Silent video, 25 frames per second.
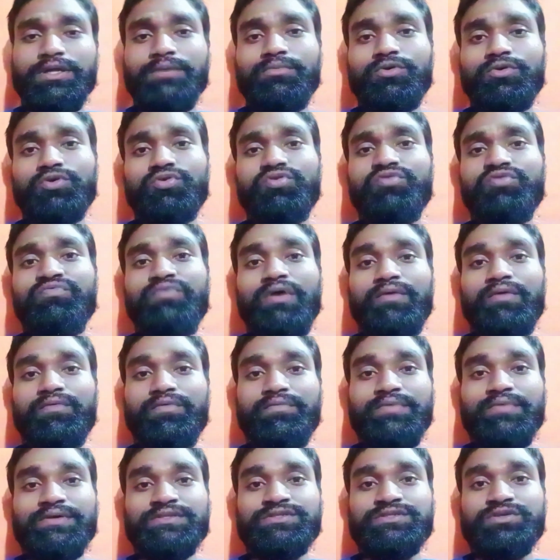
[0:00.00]
তেমন কোনো
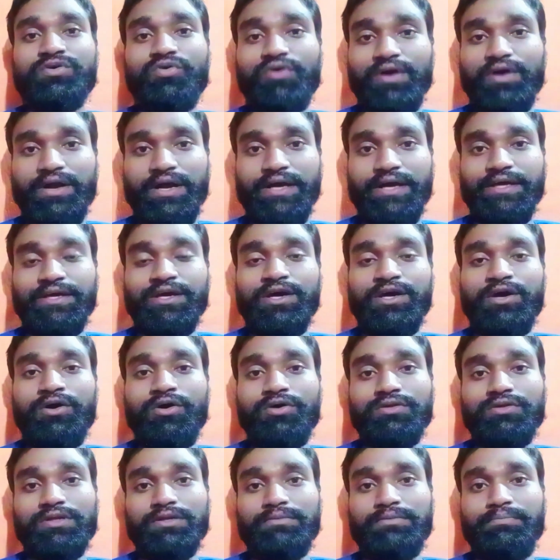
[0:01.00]
পারফরমেন্স করে নাই
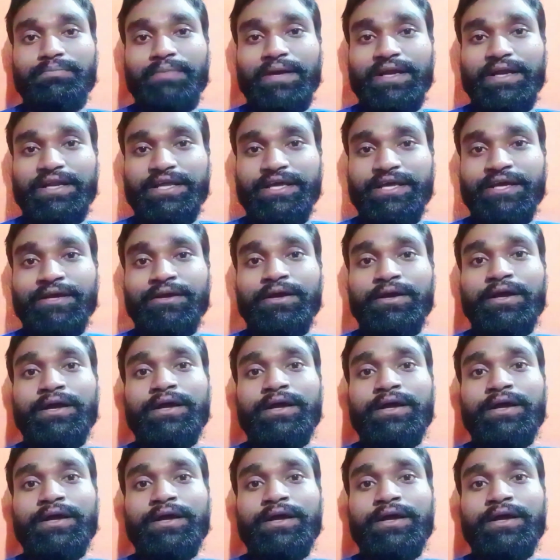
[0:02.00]
অর্থাৎ ব্যাটিং